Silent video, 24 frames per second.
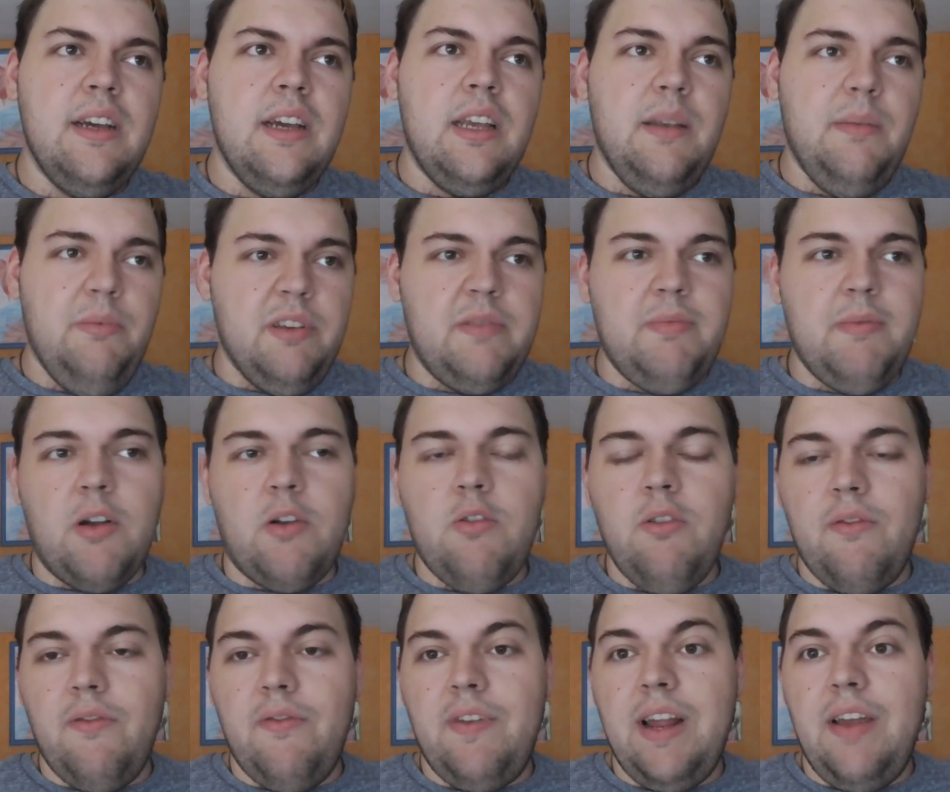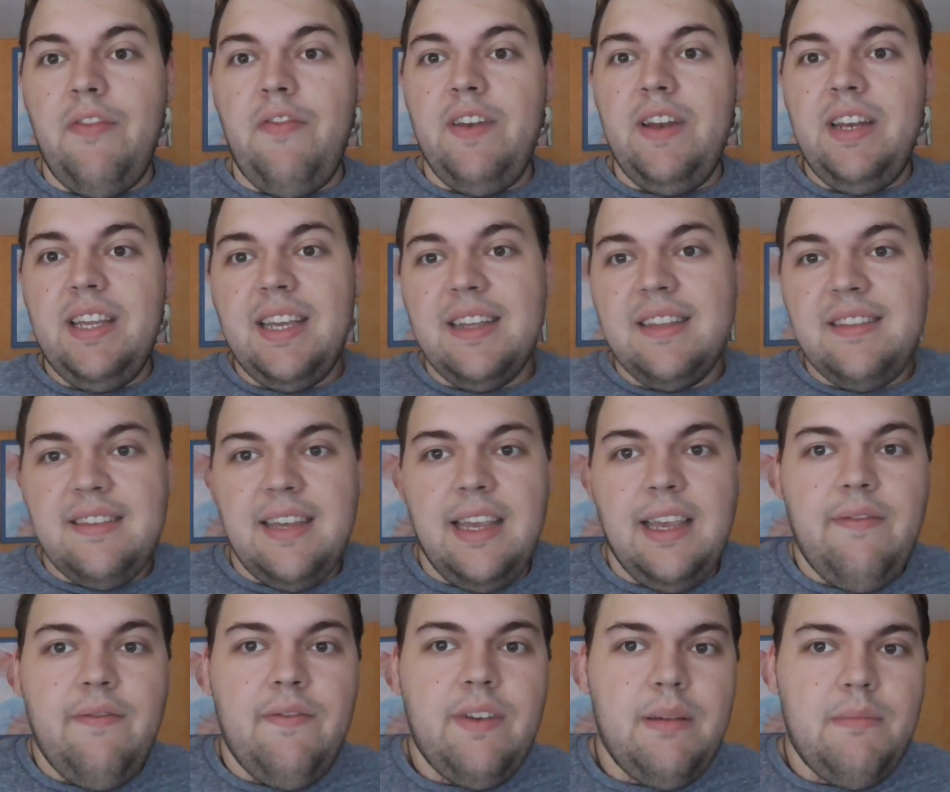Ich muss mal gucken, vielleicht finde ich jetzt
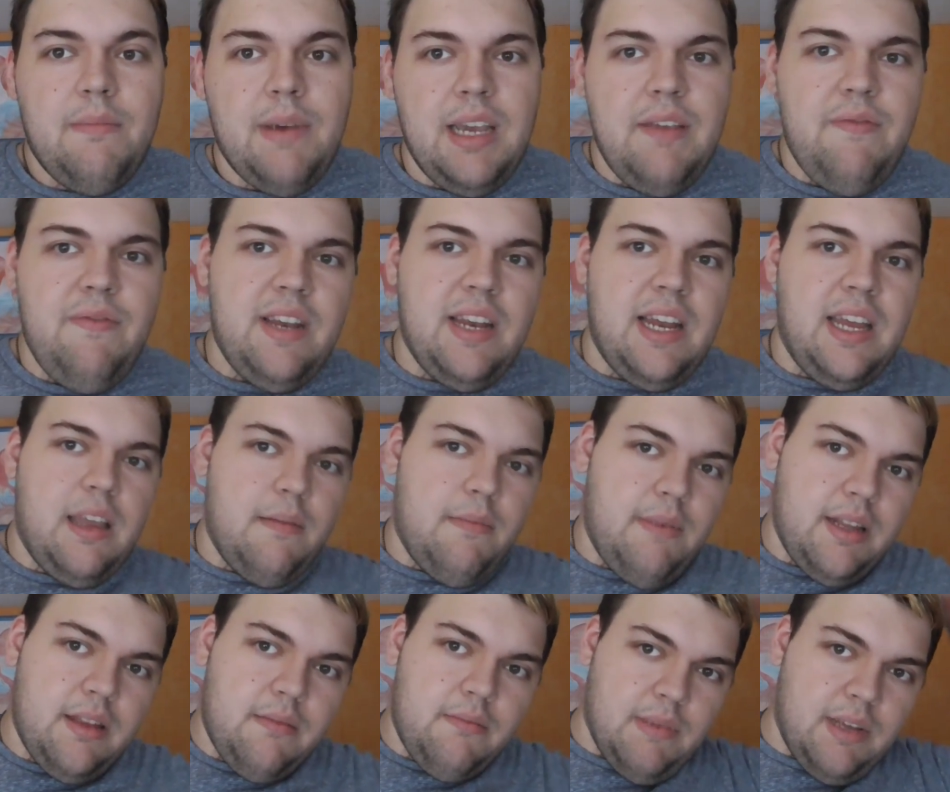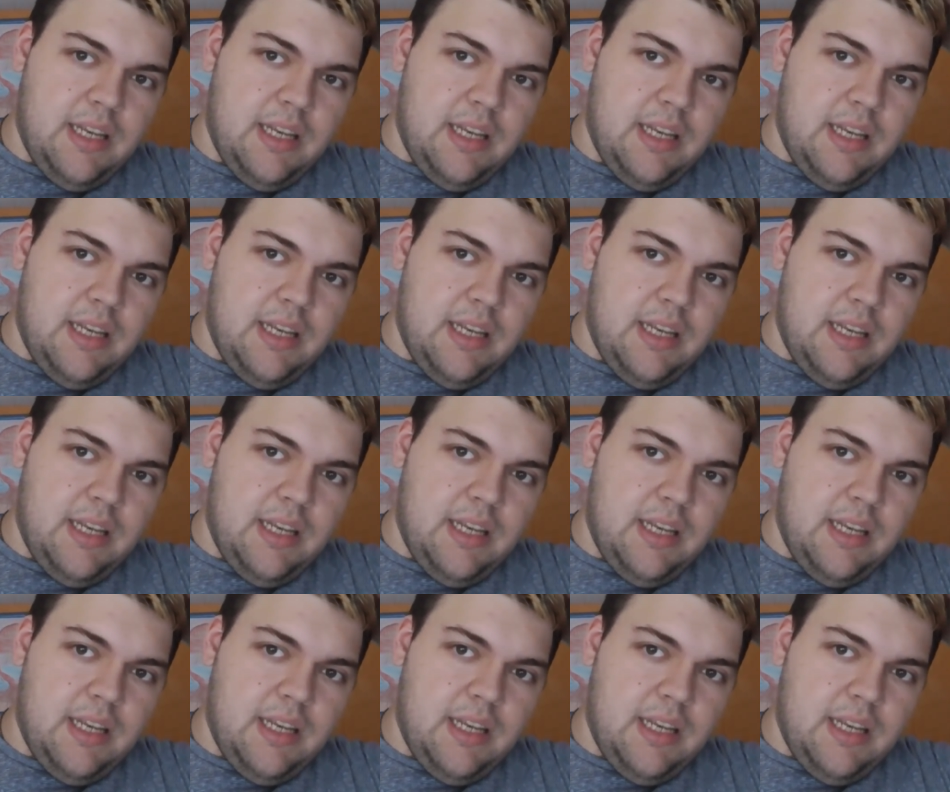irgendwann mal wieder jemanden,